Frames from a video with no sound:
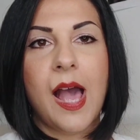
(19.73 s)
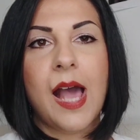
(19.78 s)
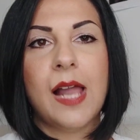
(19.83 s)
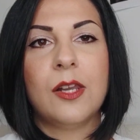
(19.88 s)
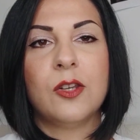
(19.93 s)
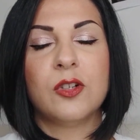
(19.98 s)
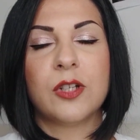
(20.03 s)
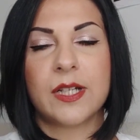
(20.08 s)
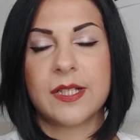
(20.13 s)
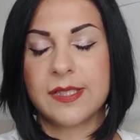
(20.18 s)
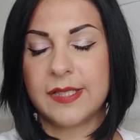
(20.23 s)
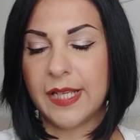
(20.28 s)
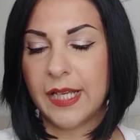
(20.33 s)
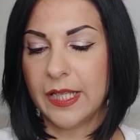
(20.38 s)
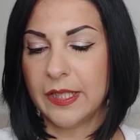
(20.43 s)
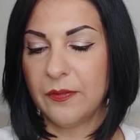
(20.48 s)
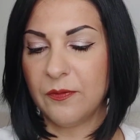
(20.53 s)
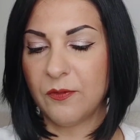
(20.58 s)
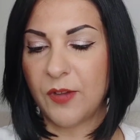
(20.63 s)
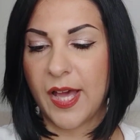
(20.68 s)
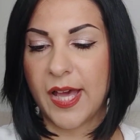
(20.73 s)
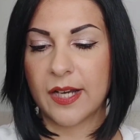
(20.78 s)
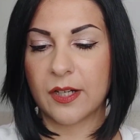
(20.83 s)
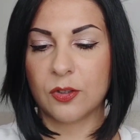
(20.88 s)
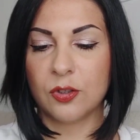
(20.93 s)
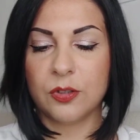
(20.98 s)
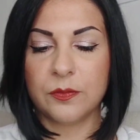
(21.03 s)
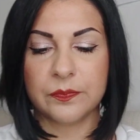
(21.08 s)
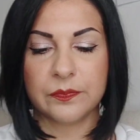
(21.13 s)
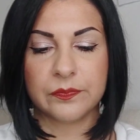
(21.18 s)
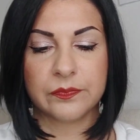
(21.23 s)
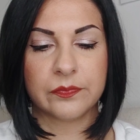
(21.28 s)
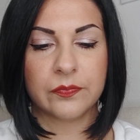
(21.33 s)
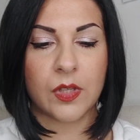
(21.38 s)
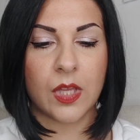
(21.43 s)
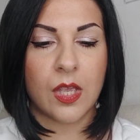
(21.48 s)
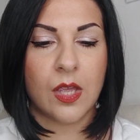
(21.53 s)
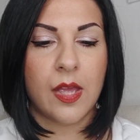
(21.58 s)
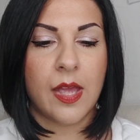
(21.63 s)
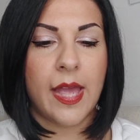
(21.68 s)
Allora, Stella d'inverno
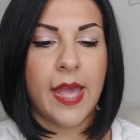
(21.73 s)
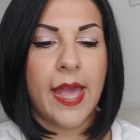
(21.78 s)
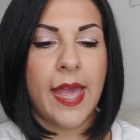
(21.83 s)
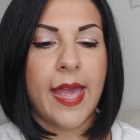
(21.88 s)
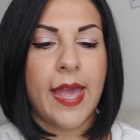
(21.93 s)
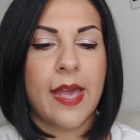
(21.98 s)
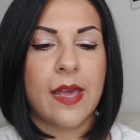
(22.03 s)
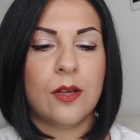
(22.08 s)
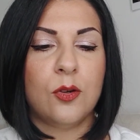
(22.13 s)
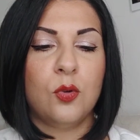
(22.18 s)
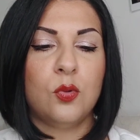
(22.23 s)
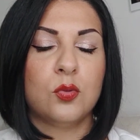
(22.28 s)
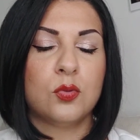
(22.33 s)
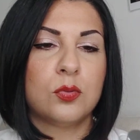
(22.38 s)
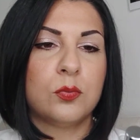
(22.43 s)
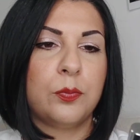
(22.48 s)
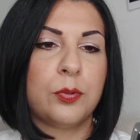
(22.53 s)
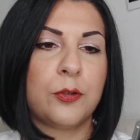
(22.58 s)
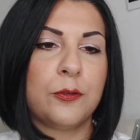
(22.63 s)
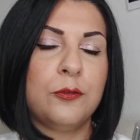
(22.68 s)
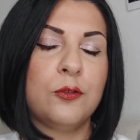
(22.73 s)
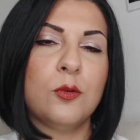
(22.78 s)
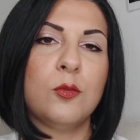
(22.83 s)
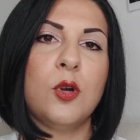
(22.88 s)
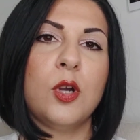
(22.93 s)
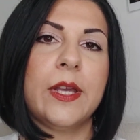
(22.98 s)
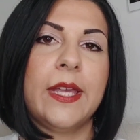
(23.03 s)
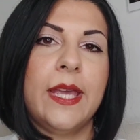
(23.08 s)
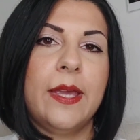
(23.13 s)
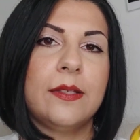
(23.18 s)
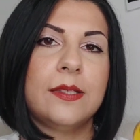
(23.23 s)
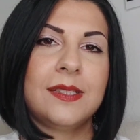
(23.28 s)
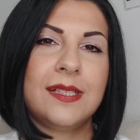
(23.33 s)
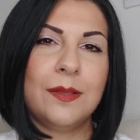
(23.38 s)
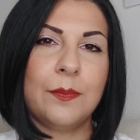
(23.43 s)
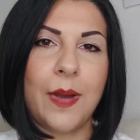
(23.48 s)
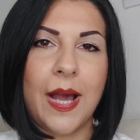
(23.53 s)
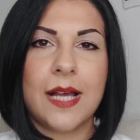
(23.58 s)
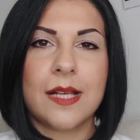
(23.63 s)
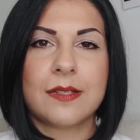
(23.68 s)
è un profumo che
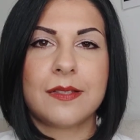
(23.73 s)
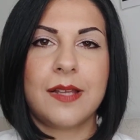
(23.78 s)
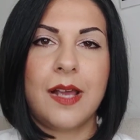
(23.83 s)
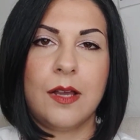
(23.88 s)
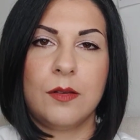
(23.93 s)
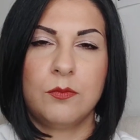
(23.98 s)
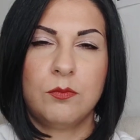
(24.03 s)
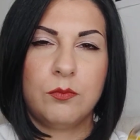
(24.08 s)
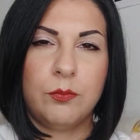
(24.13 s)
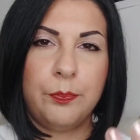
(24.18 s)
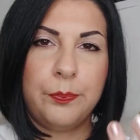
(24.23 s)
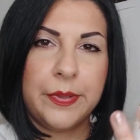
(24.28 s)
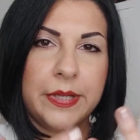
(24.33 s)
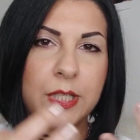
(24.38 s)
si basa